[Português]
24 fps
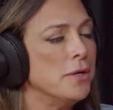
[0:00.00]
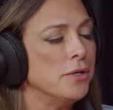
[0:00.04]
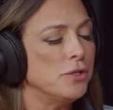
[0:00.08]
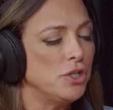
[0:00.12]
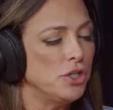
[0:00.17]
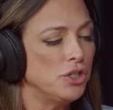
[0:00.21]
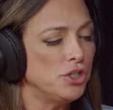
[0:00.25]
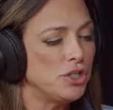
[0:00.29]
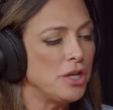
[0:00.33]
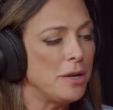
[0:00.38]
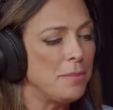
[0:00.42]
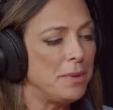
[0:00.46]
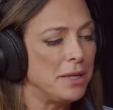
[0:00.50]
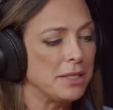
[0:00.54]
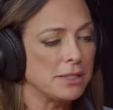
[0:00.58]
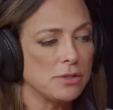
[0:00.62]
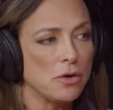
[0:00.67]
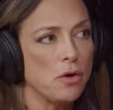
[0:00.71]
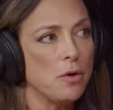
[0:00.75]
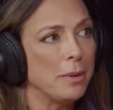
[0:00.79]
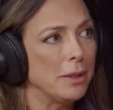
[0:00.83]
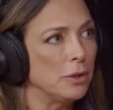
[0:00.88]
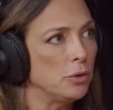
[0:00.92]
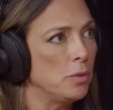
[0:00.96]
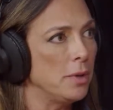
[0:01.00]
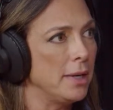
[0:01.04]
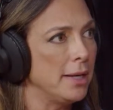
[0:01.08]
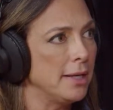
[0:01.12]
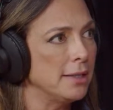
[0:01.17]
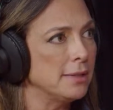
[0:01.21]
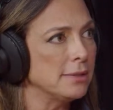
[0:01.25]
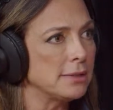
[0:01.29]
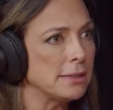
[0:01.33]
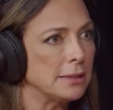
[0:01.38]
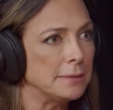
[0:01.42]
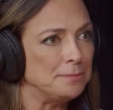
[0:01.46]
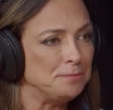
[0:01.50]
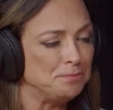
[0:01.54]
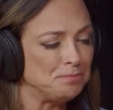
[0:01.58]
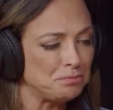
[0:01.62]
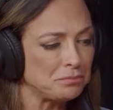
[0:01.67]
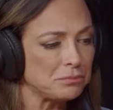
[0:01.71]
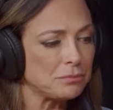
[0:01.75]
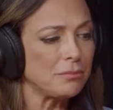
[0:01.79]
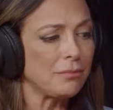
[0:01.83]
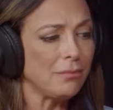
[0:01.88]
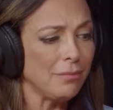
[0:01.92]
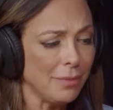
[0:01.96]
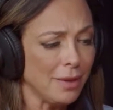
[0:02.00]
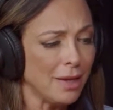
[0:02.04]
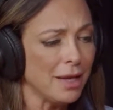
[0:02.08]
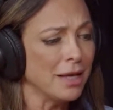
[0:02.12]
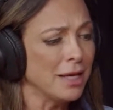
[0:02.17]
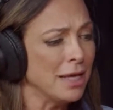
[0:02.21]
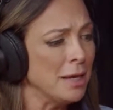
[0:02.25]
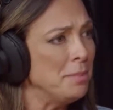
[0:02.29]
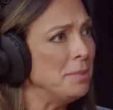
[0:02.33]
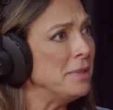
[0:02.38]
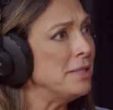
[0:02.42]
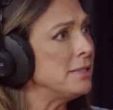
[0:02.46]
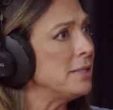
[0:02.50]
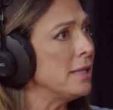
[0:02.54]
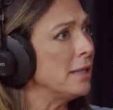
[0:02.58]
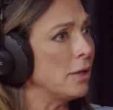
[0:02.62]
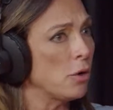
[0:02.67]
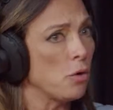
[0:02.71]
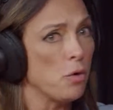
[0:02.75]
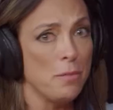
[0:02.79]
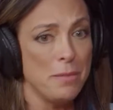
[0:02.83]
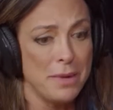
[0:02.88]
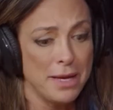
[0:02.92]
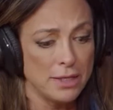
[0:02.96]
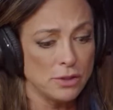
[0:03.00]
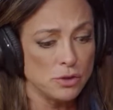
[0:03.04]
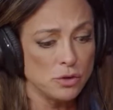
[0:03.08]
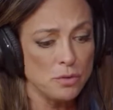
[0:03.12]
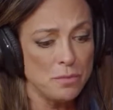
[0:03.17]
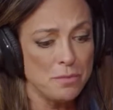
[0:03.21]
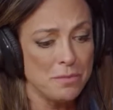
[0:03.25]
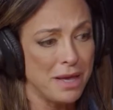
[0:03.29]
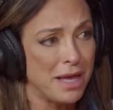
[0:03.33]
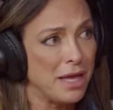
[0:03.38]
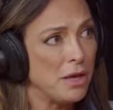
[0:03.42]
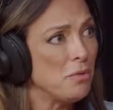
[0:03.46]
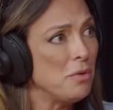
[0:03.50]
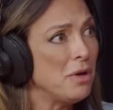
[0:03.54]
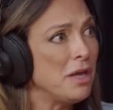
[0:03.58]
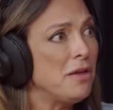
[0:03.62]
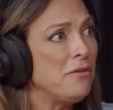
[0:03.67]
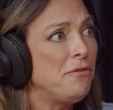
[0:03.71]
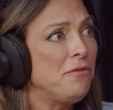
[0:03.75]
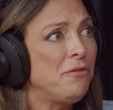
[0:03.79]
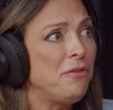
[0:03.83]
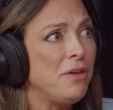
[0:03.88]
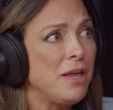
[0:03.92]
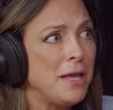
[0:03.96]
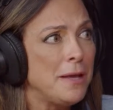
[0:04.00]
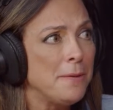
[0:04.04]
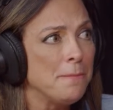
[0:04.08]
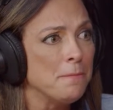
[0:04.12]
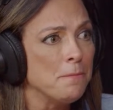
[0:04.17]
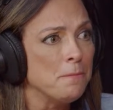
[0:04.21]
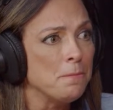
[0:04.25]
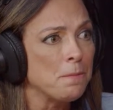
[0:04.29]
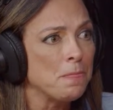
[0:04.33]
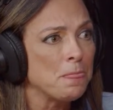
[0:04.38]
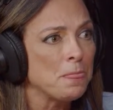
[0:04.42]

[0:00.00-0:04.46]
Gente, depressão é uma doença Hum. que precisa ter começo, meio, meio e fim. fim.